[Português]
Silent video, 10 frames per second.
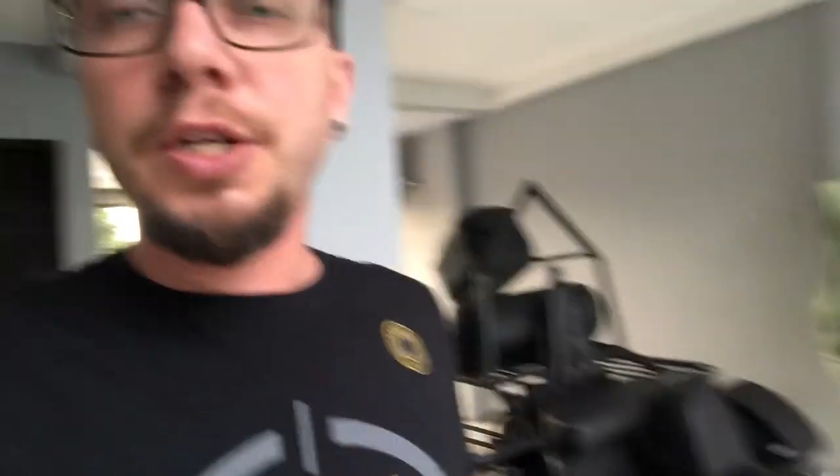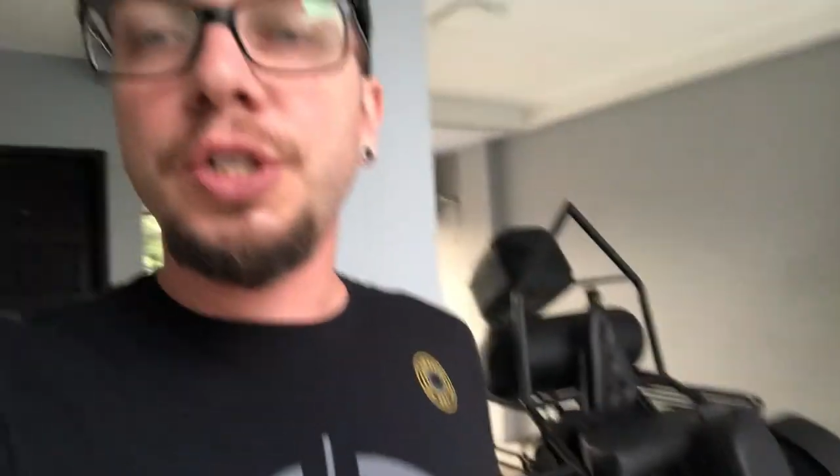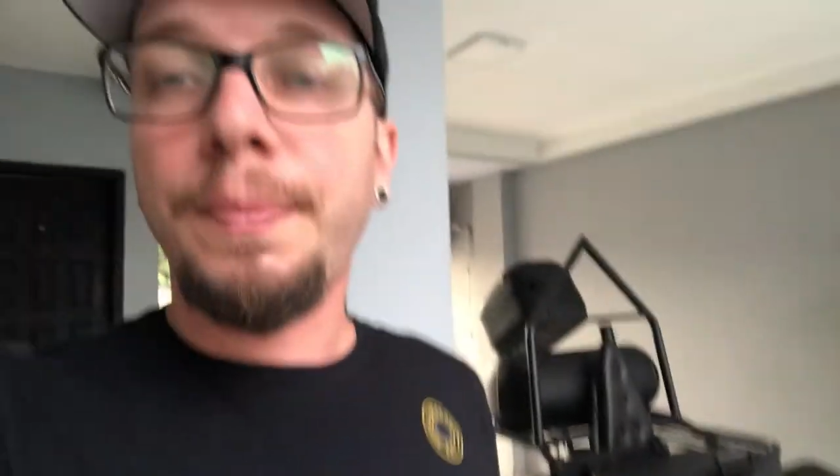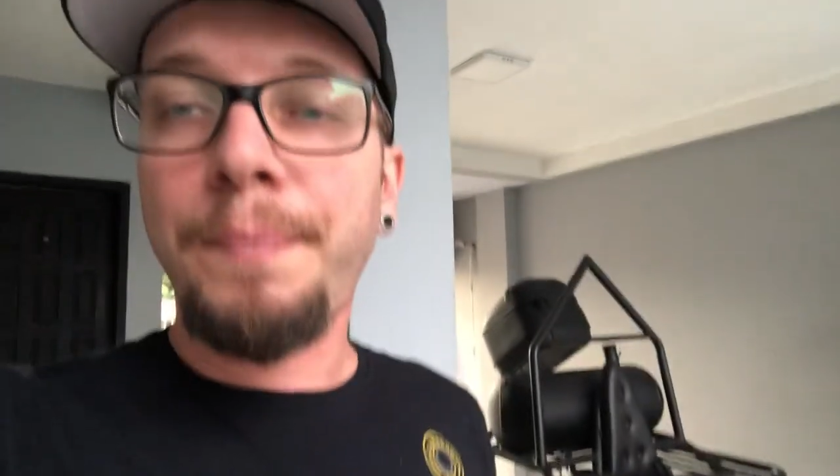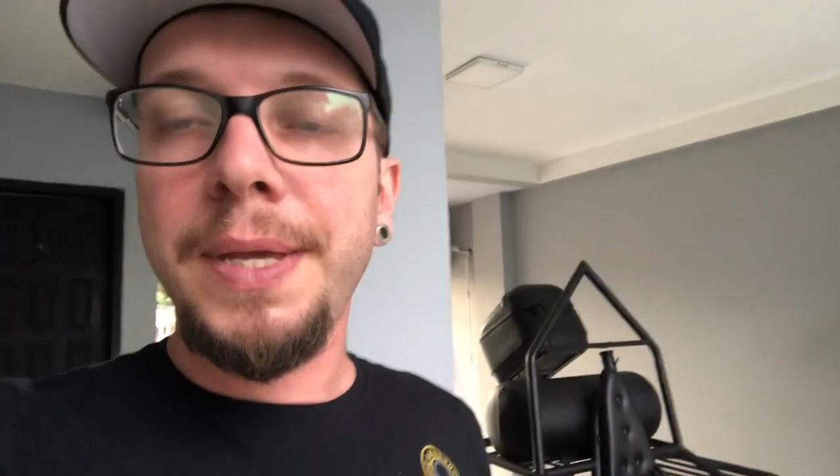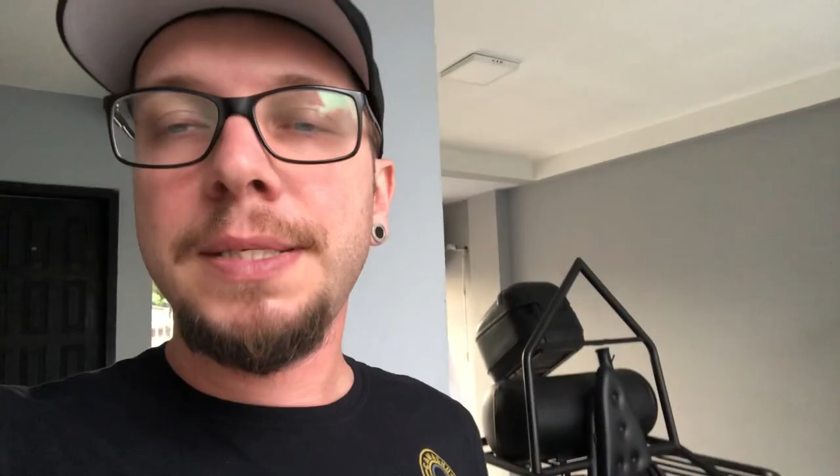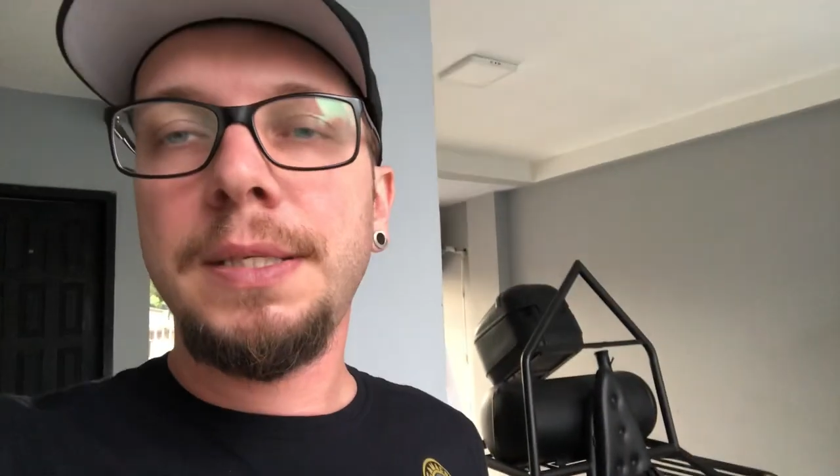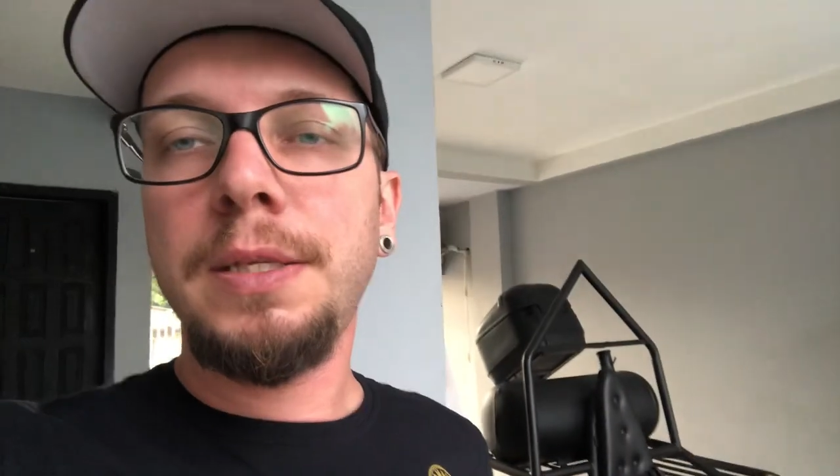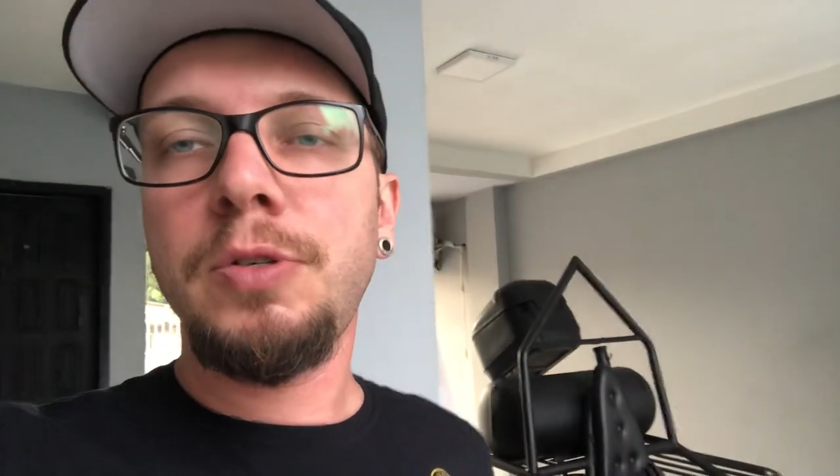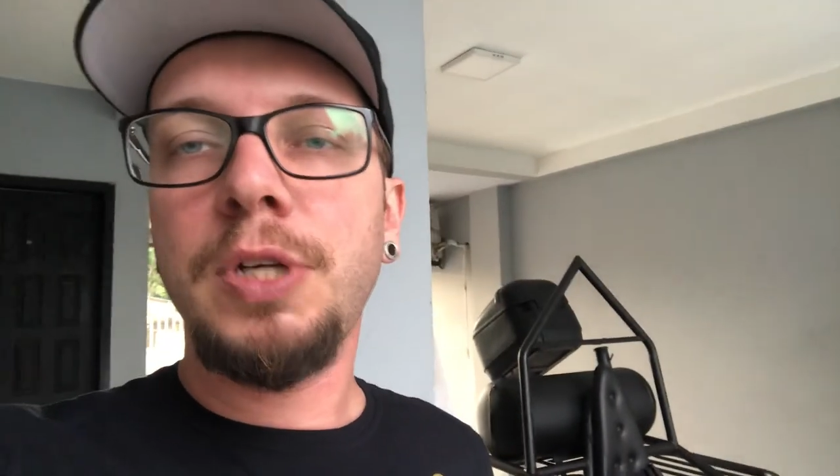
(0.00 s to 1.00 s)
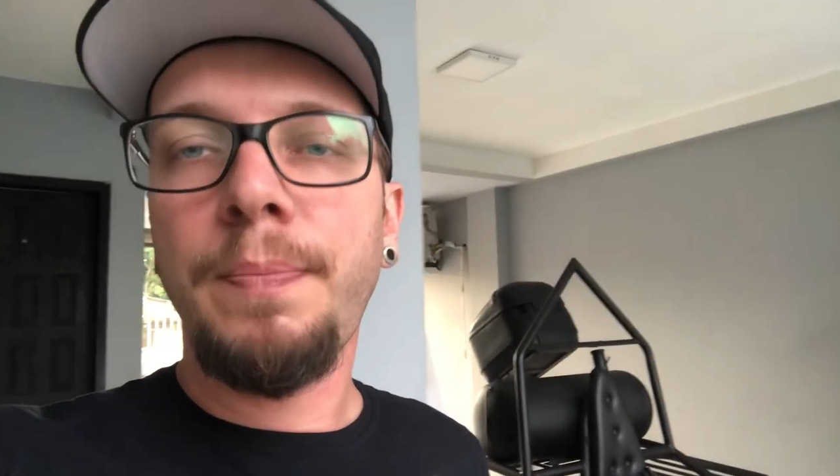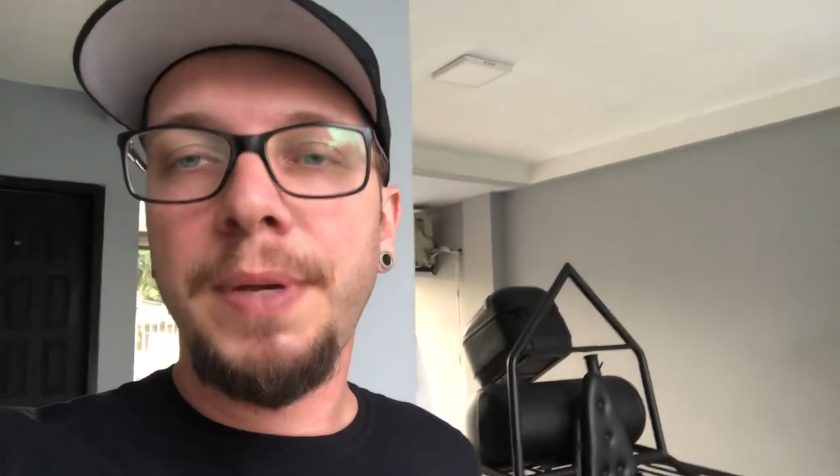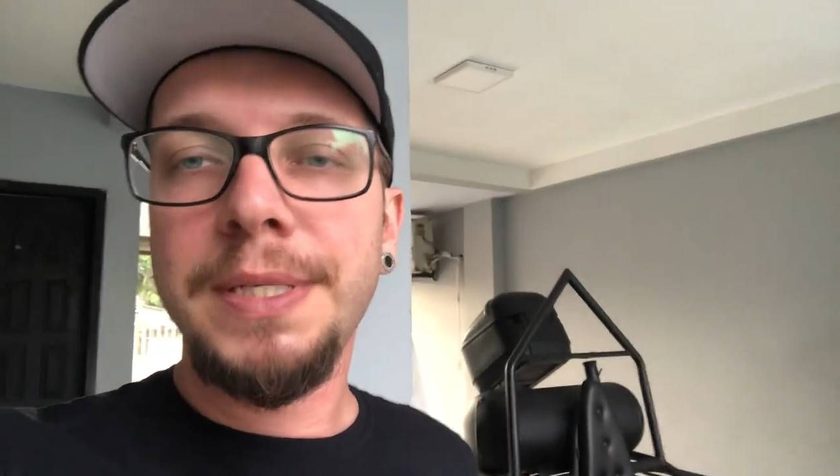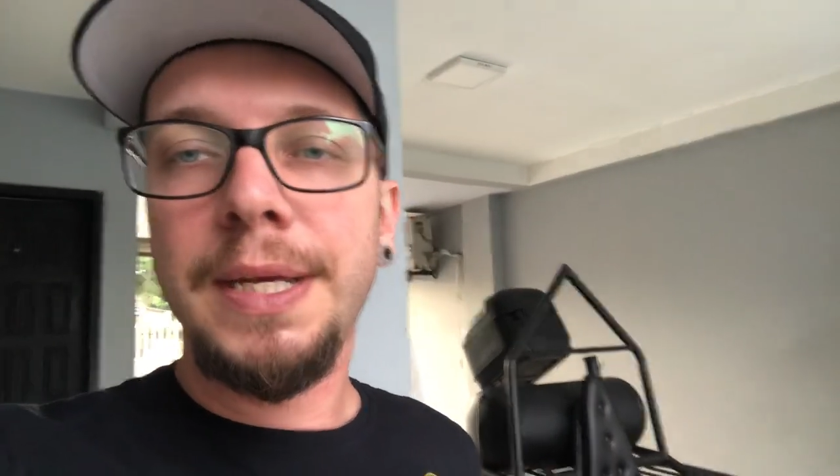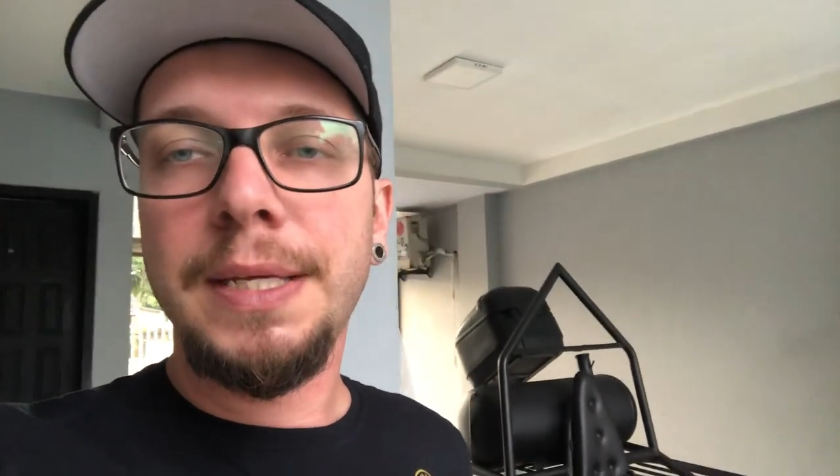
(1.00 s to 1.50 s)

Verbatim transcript: já pense nisso, já pense